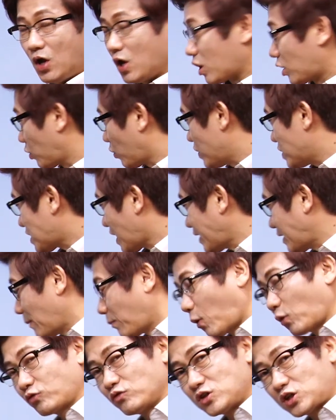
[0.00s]
그리고 이 사이에
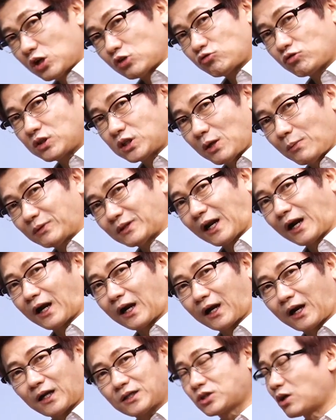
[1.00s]
모든 실수기 때문에
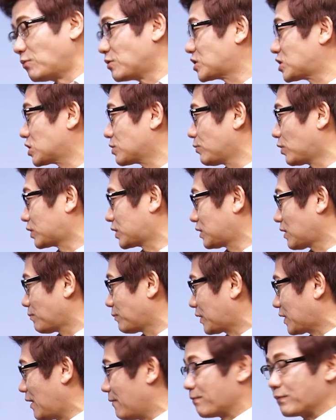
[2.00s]
따라라 점을 찍으면 어떻게
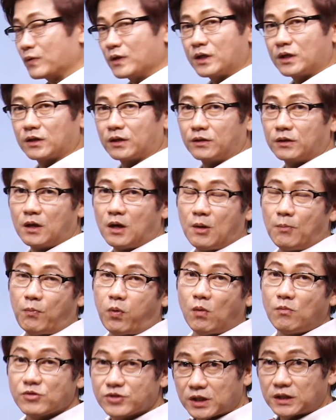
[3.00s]
됩니까? 이런
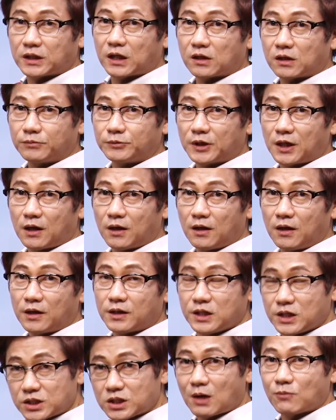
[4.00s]
포물선이 되는 겁니다.
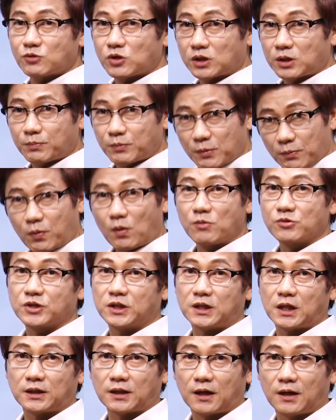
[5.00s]
2차 함수 그래프는
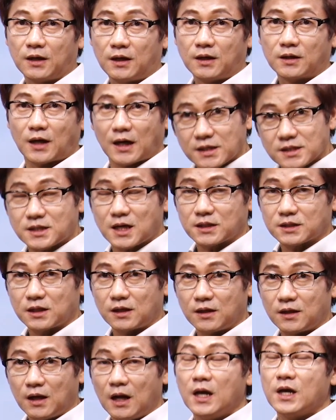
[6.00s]
포물선이 된다. 라는
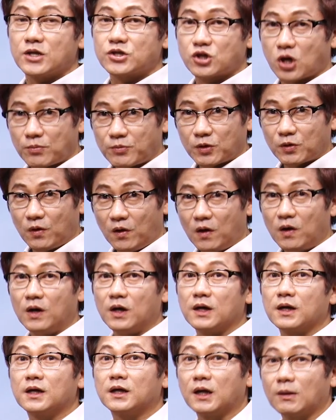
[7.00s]
사실. 점이고
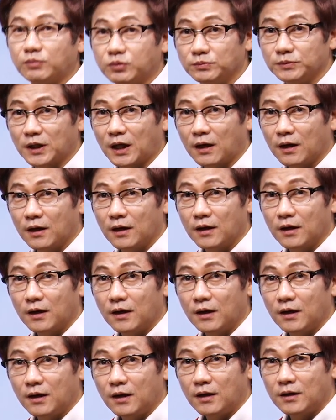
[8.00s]
그래프입니다.
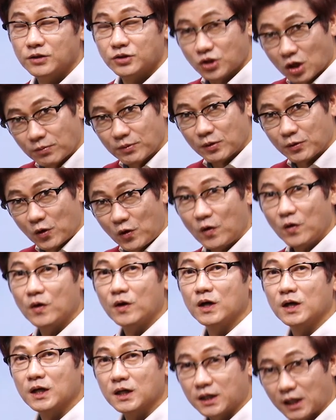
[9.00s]
점이고
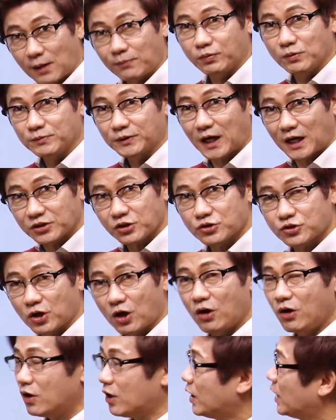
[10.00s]
그래프입니다.
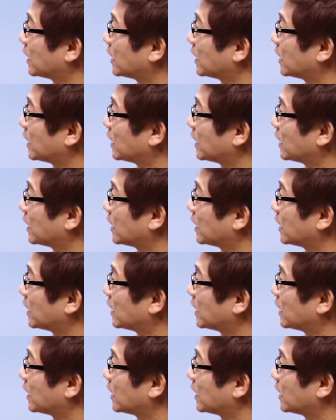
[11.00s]
아셨죠?